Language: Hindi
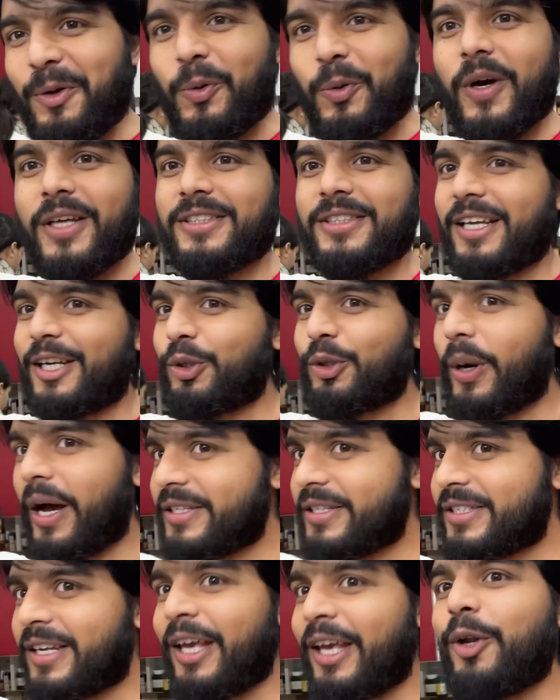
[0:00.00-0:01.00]
रुका जा रहा तो
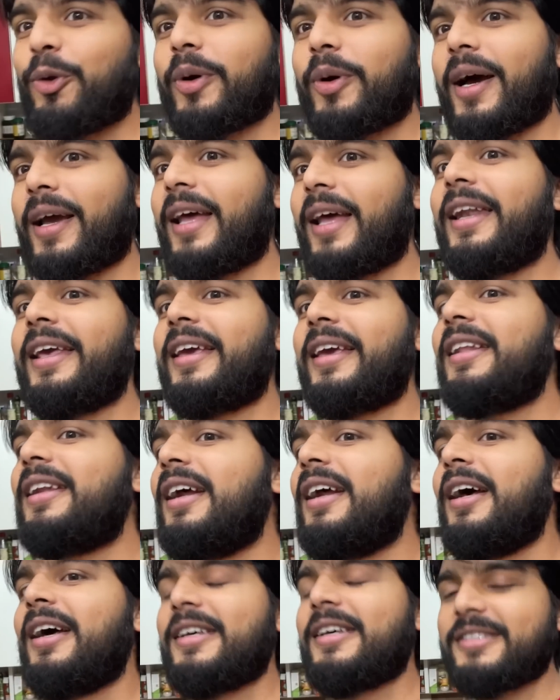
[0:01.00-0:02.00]
आज नहीं रुका गया लेकिन
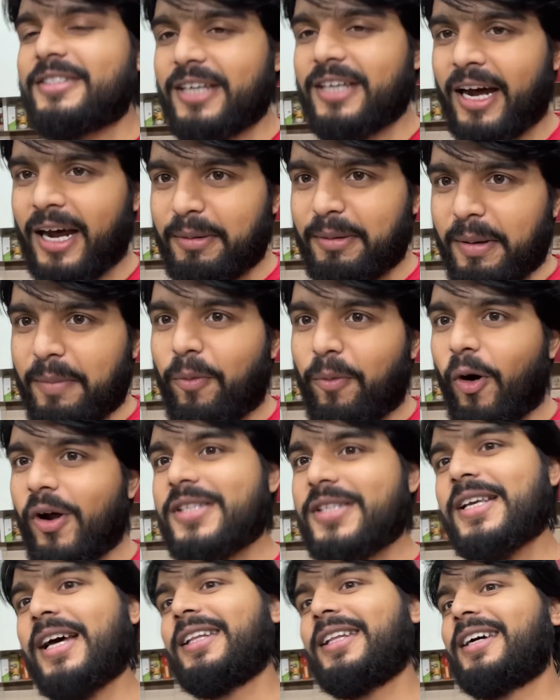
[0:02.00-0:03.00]
जहां मैं बहुत
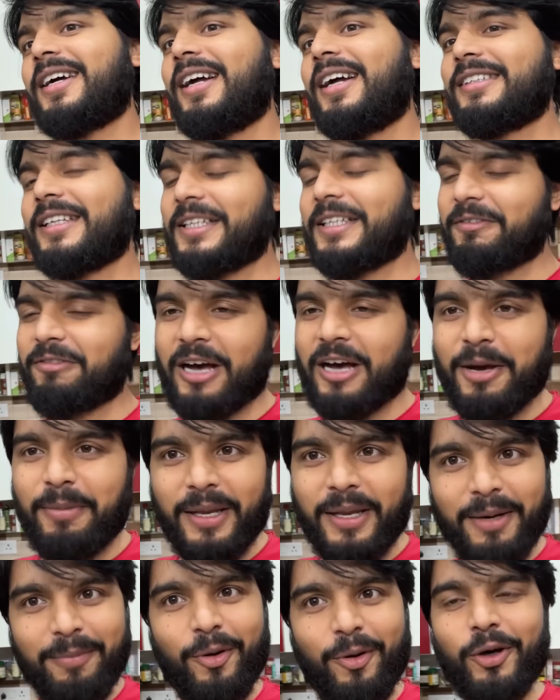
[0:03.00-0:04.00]
ज्यादा खाता था वहां
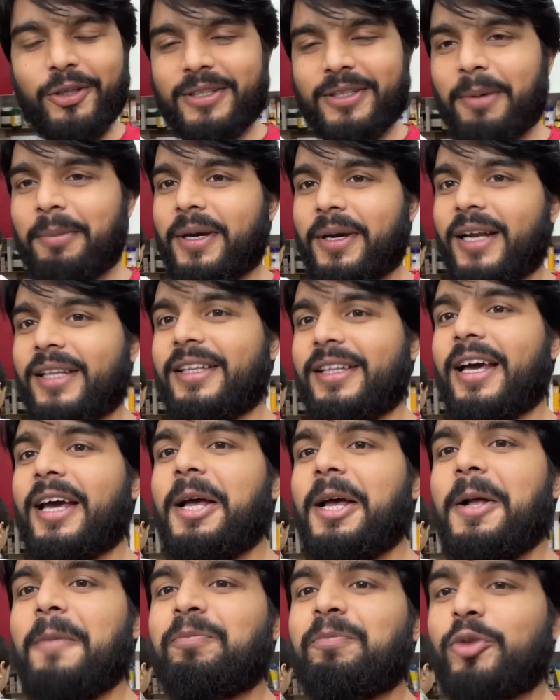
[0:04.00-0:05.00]
मैंने बहुत कम कर दिया है
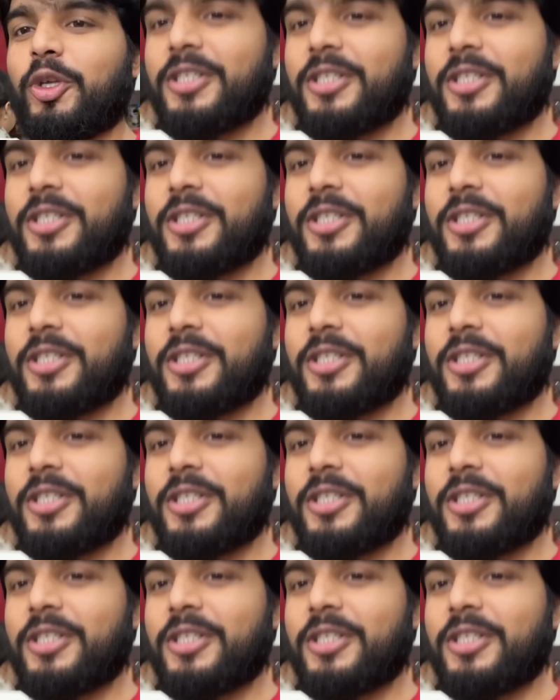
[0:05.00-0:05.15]
तो